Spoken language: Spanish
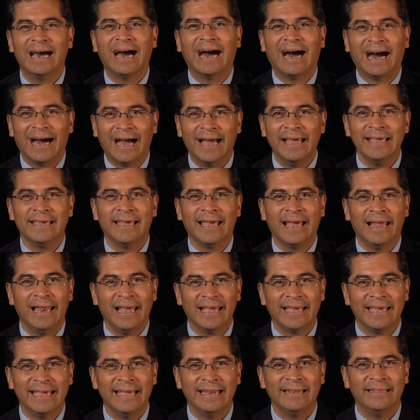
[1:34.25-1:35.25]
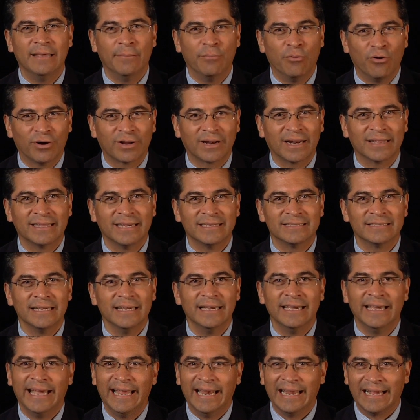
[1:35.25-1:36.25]
Hay que elegir demócratas
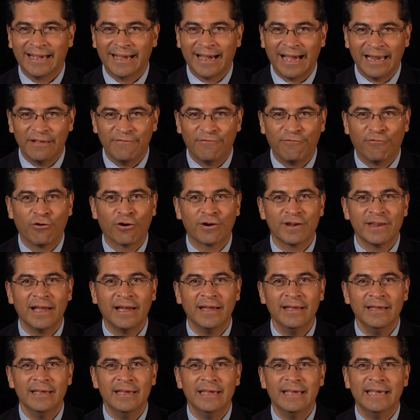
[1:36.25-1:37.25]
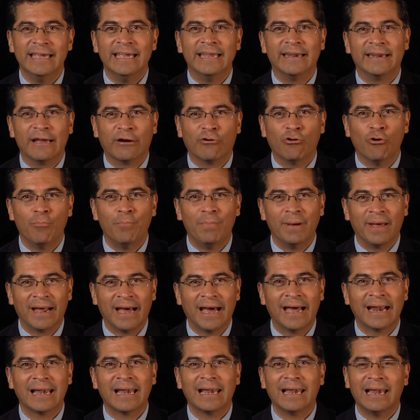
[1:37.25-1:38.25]
en California y
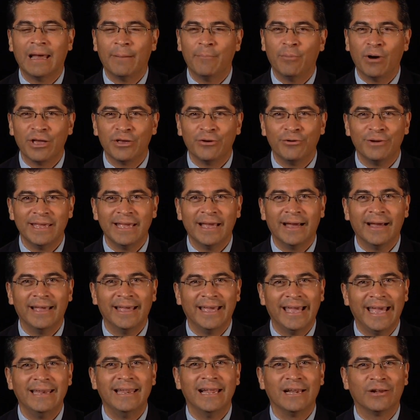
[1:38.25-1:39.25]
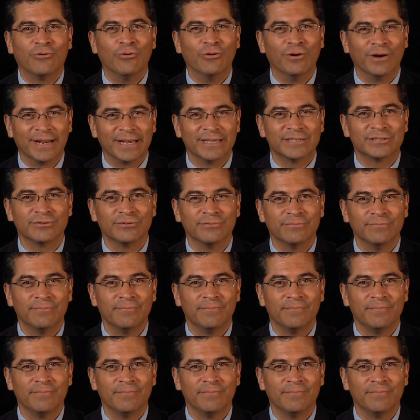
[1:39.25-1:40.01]
recuperar la mayoría en el Congreso.